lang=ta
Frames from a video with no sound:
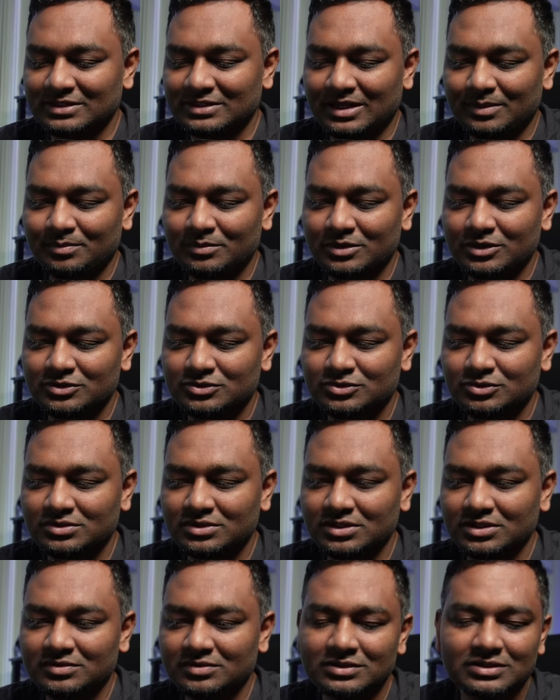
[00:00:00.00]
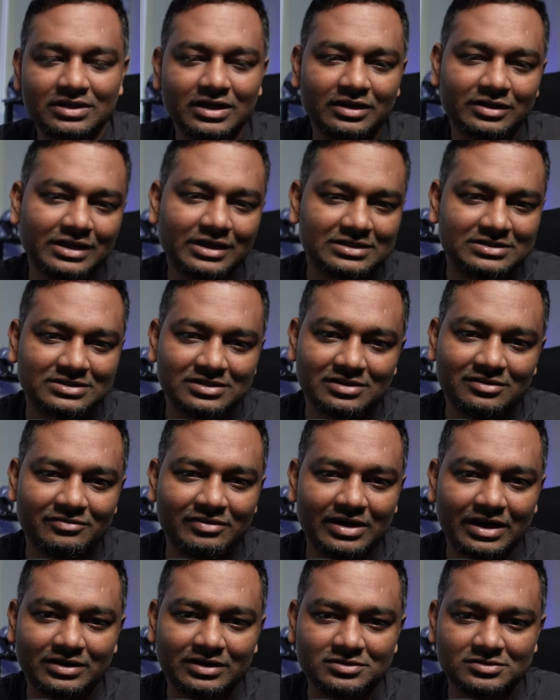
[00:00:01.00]
நம்மளை சுற்றி வந்து நிறைய எக்ஸ்டர்னல்
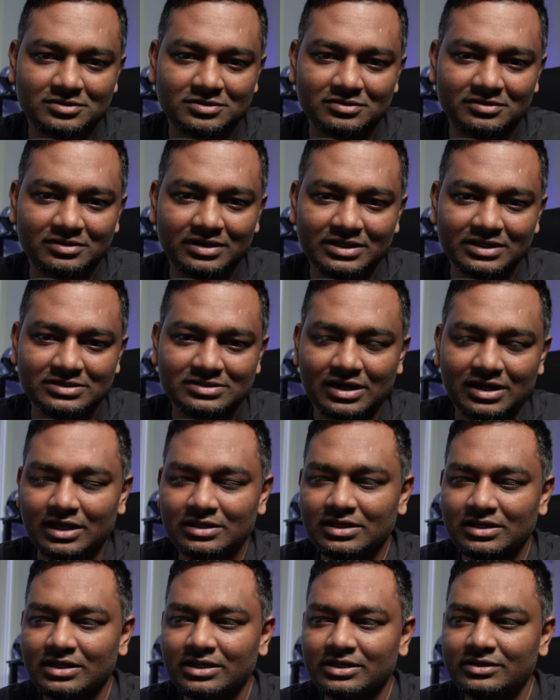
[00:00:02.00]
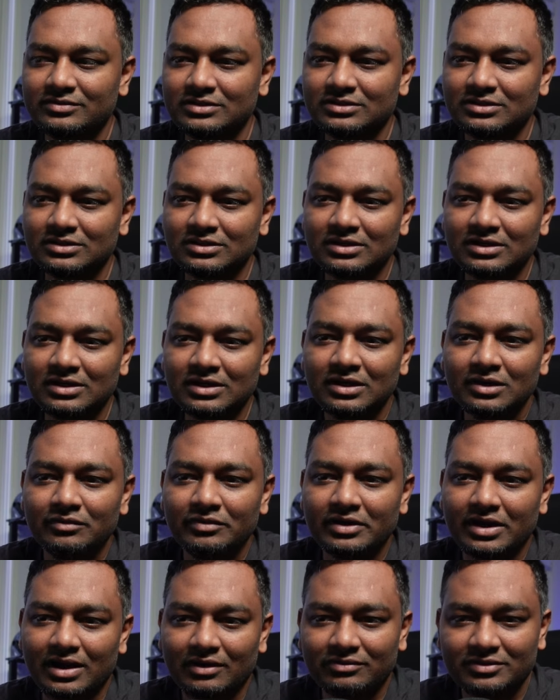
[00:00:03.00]
ஃபேக்டர்ஸ் இருக்கும் கைஷ் அதுலேயும் வந்து
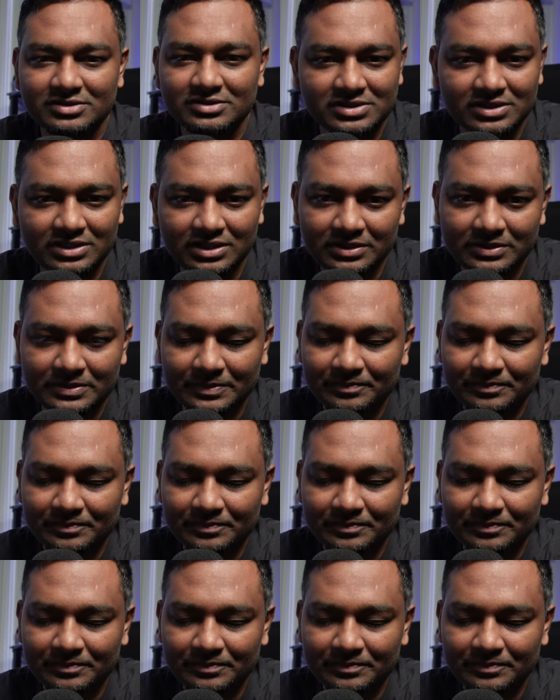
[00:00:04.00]
வி ஹாவ் டு சி இட்